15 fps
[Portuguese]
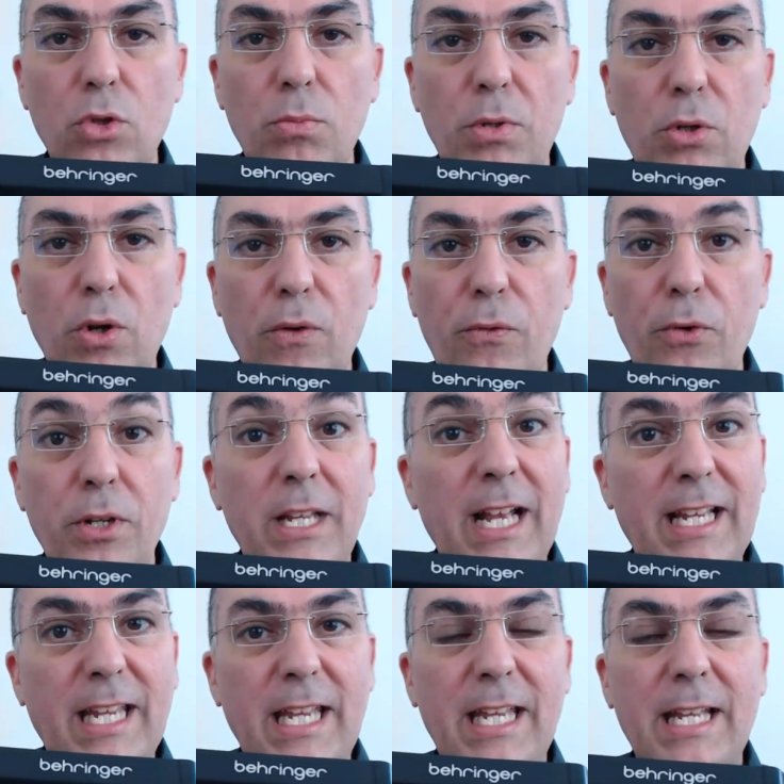do microfone
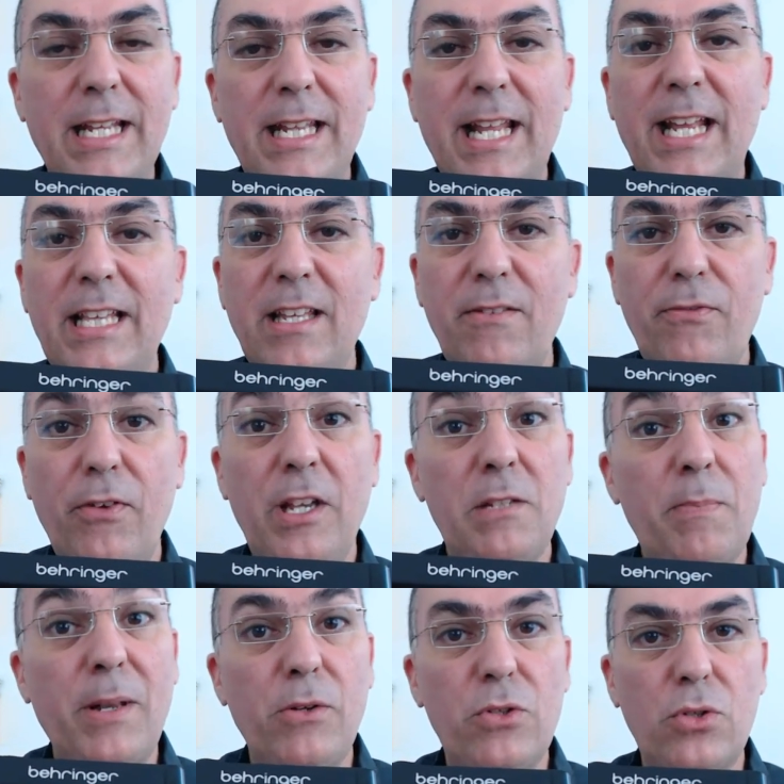aqui na
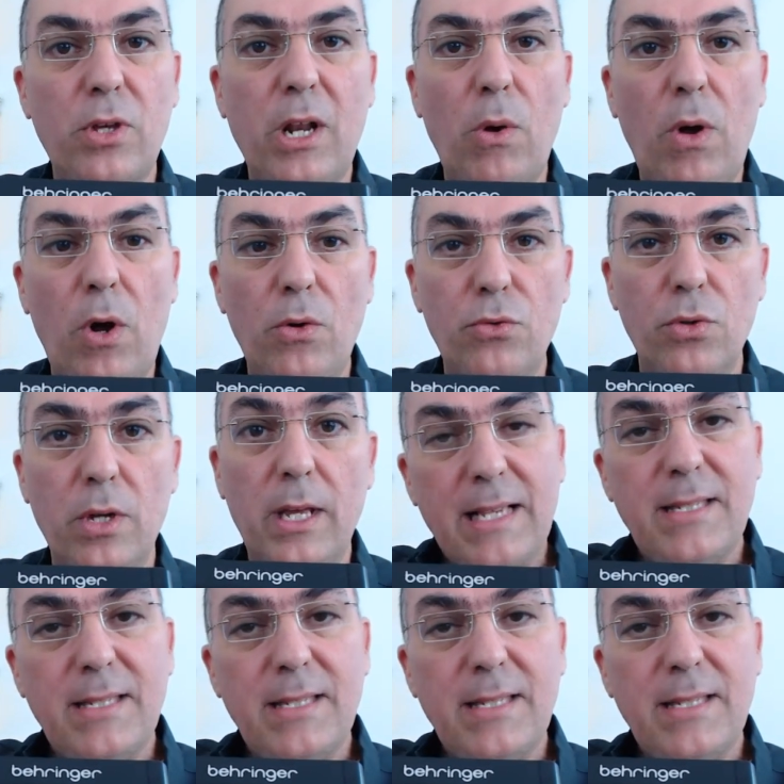interface para não estourar o áudio.